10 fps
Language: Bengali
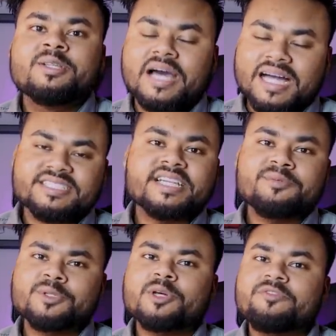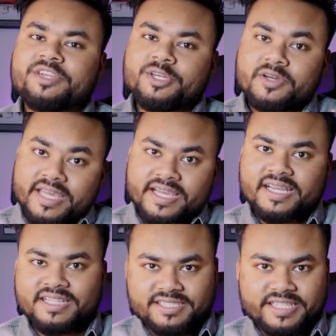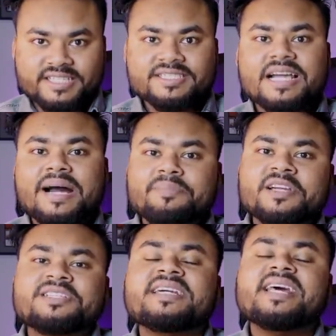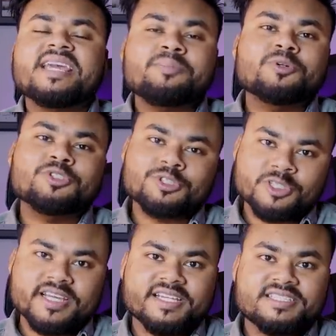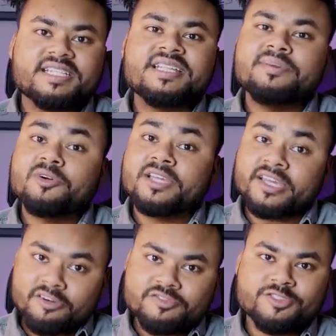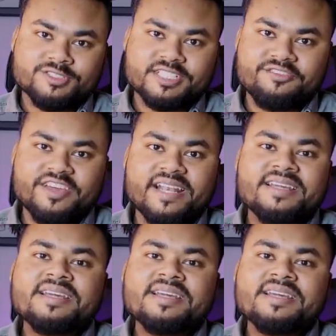তো আজকের মতো ভিডিও এখানেই শেষ আপনারা যারা এই পর্যন্ত দেখেছেন এবং গেম অফ থ্রোসের ফ্যান